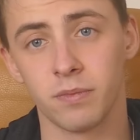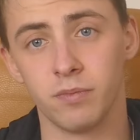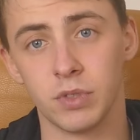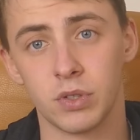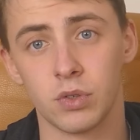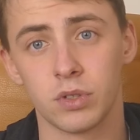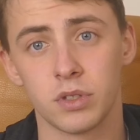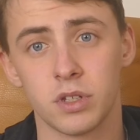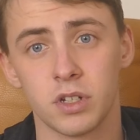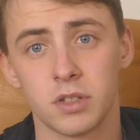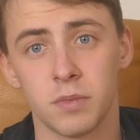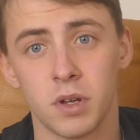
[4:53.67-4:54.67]
Wir sehen uns das
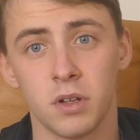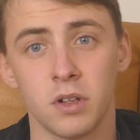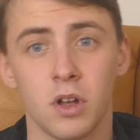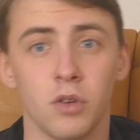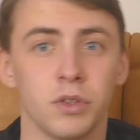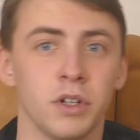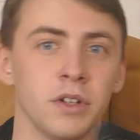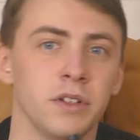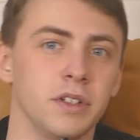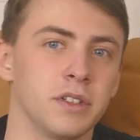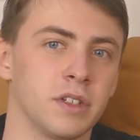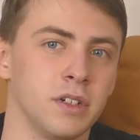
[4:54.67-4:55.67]
nächste Mal. Haut rein.
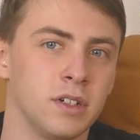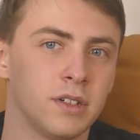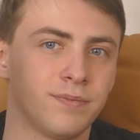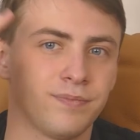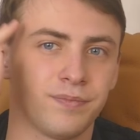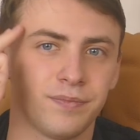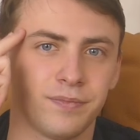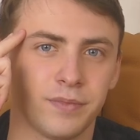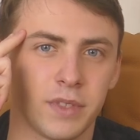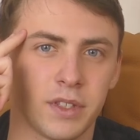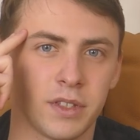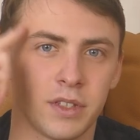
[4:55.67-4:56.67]
Ich sag
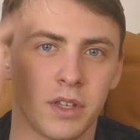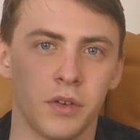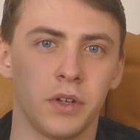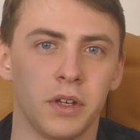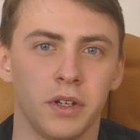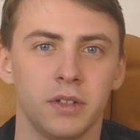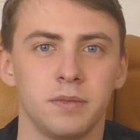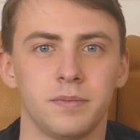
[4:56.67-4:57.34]
Sayonara.